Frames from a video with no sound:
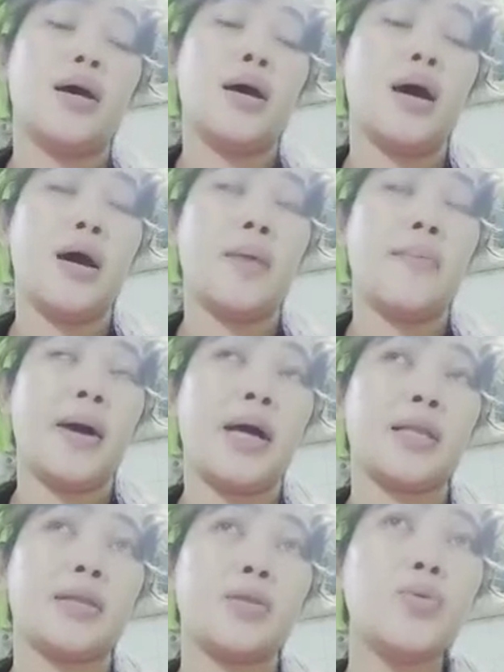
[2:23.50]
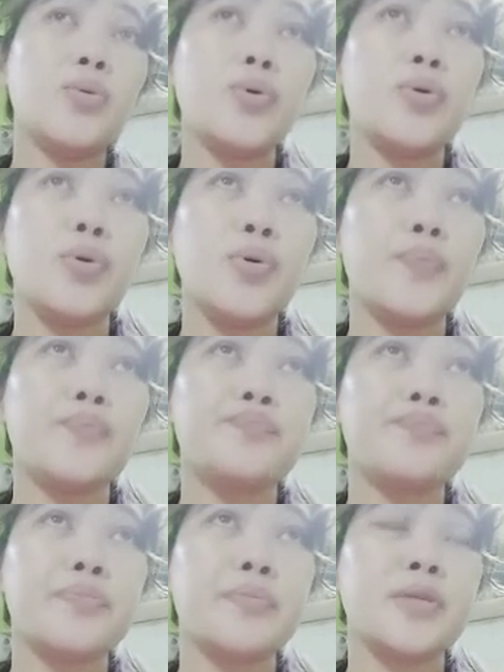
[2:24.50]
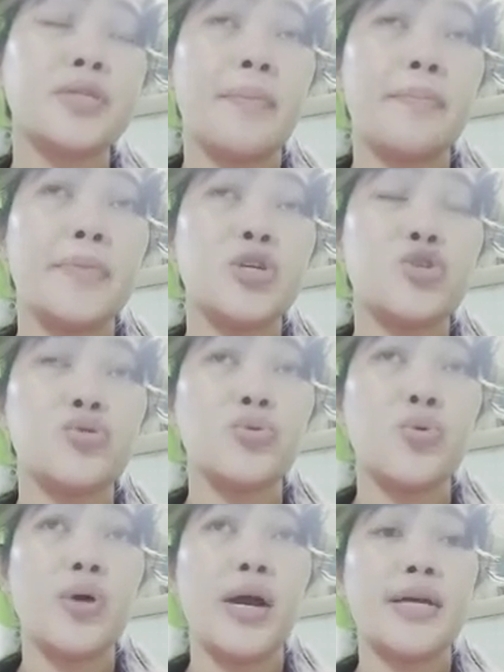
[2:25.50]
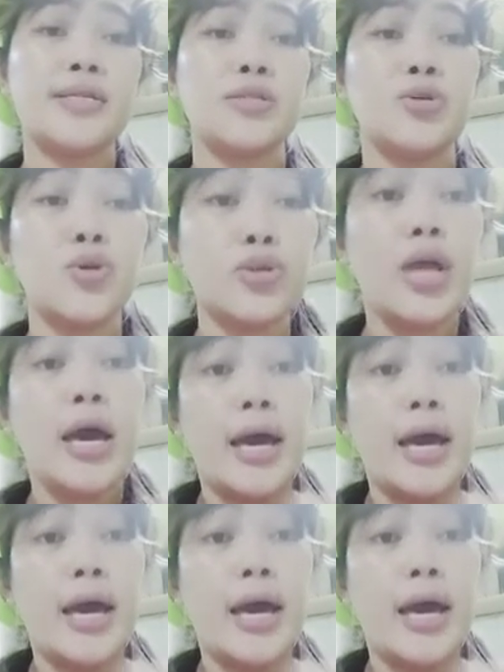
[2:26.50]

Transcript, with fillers: uh, pangatlong submission ko guys, yun,